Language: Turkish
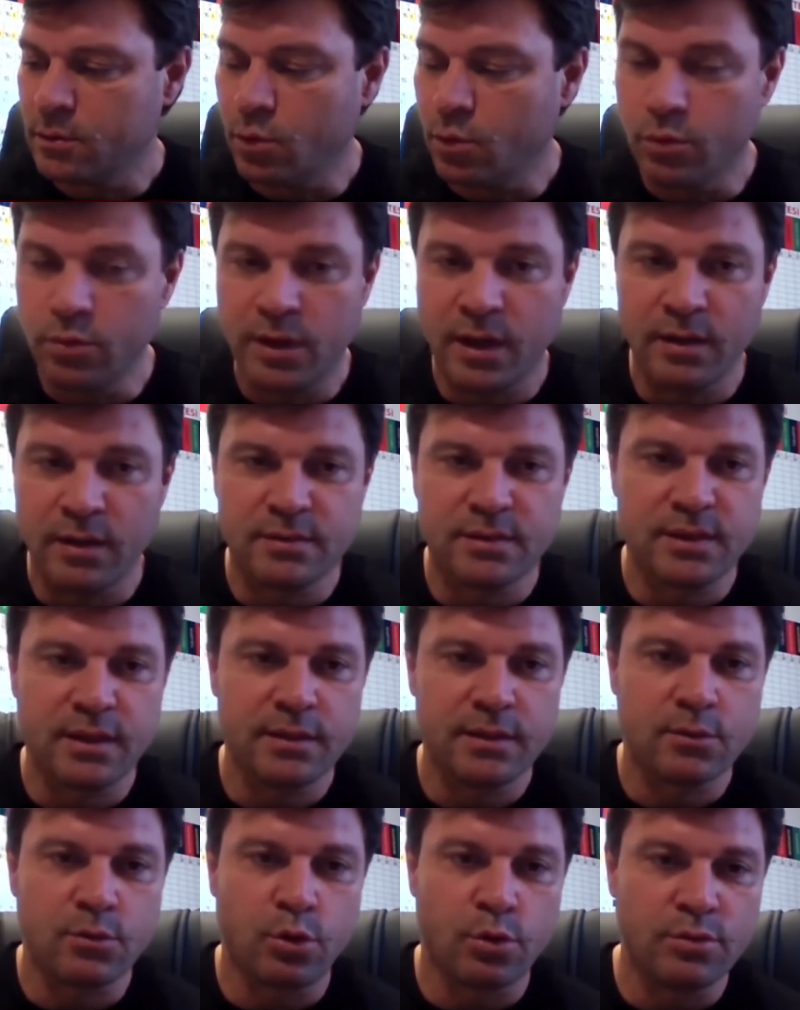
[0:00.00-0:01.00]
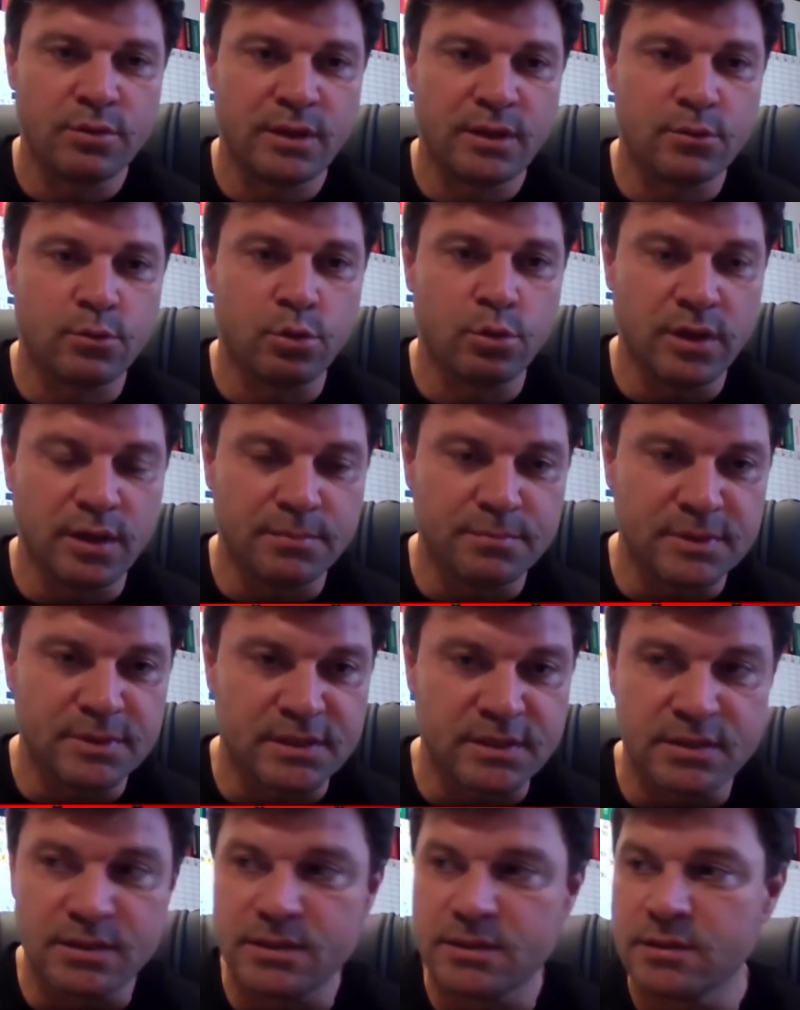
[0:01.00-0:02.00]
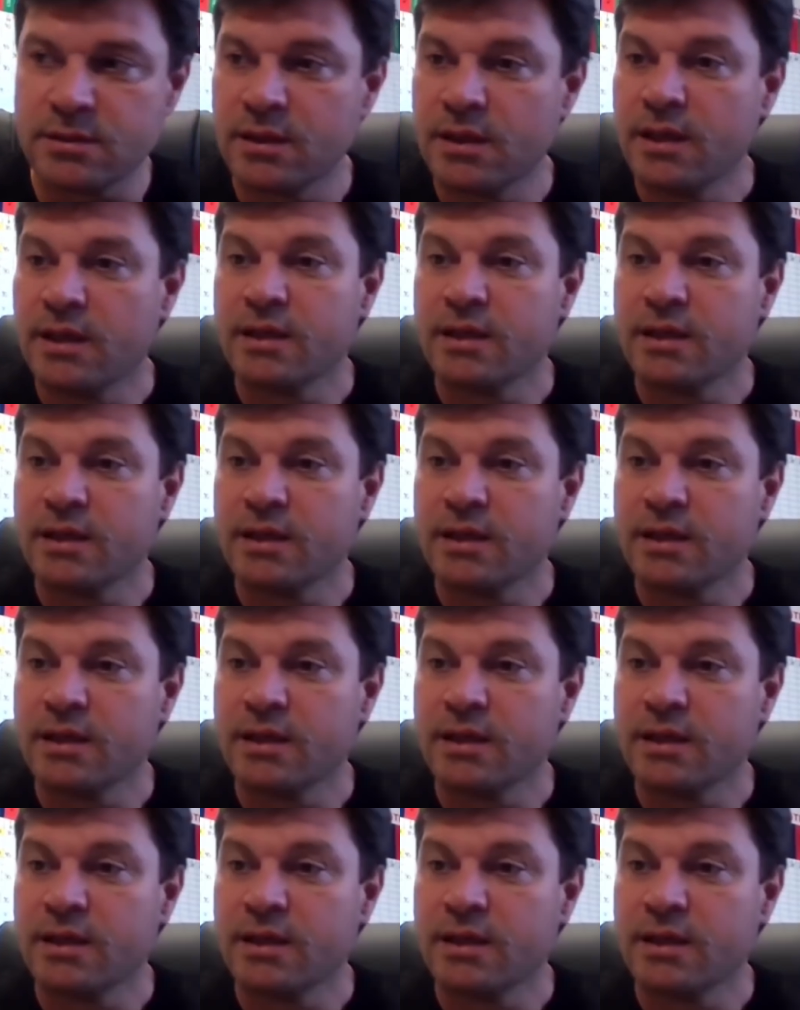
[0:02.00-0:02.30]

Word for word: 16 tane korner kullanmışız.